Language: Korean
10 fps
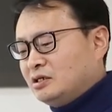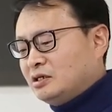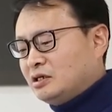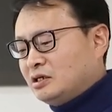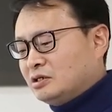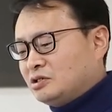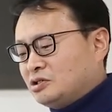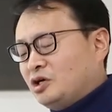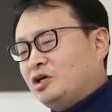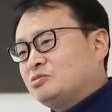어,
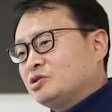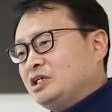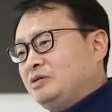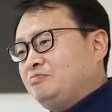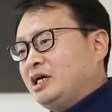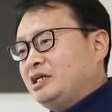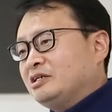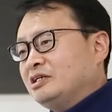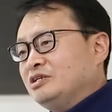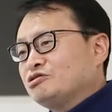처음으로
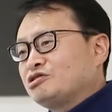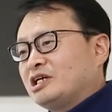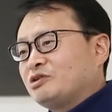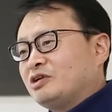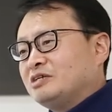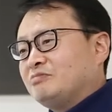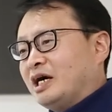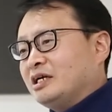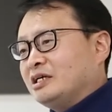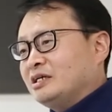인베디드 리눅스라고 하는
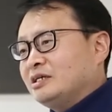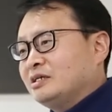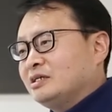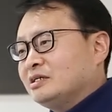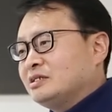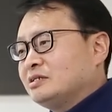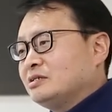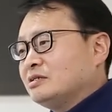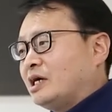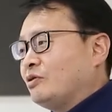말이 예,
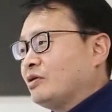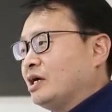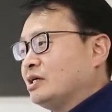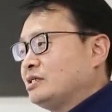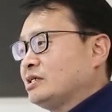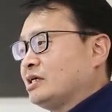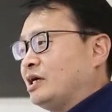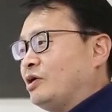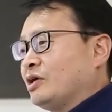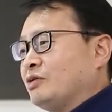나오게 세상에
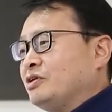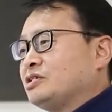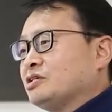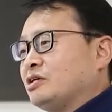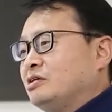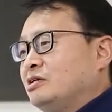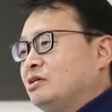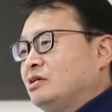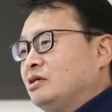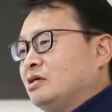나오게 됐죠.
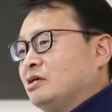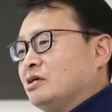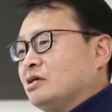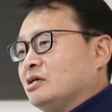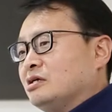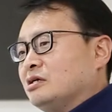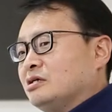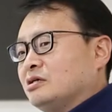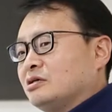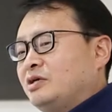
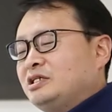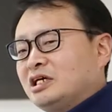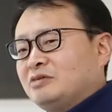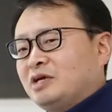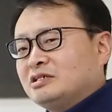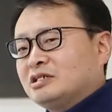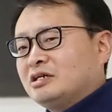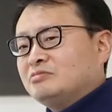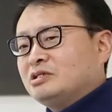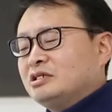어, 굉장히 많은
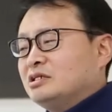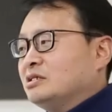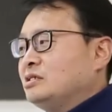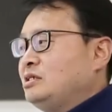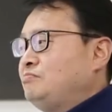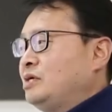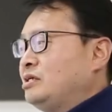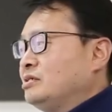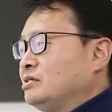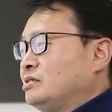사람들이
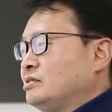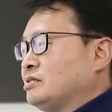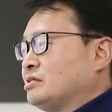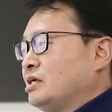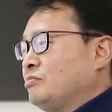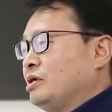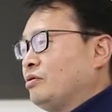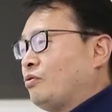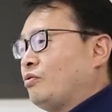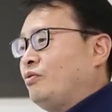인베디드 시스템에
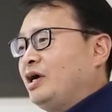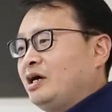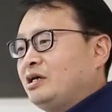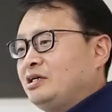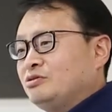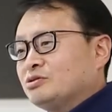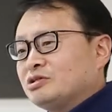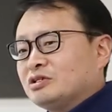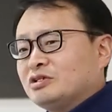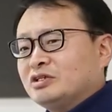왜
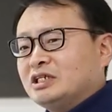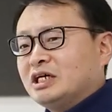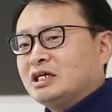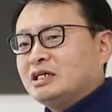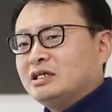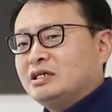리눅스를 넣냐,